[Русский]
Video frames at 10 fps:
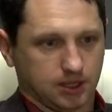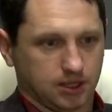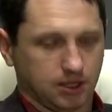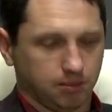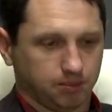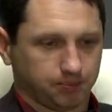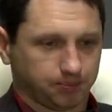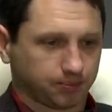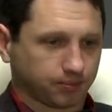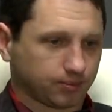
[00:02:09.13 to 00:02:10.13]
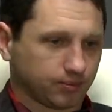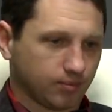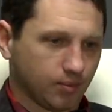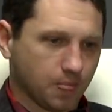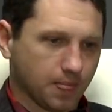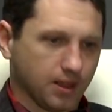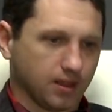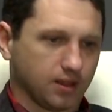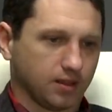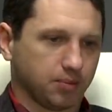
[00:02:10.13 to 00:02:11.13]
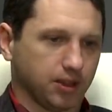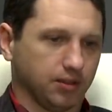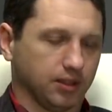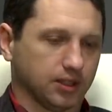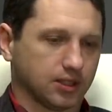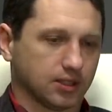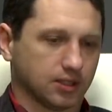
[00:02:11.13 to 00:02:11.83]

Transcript: Затем появилась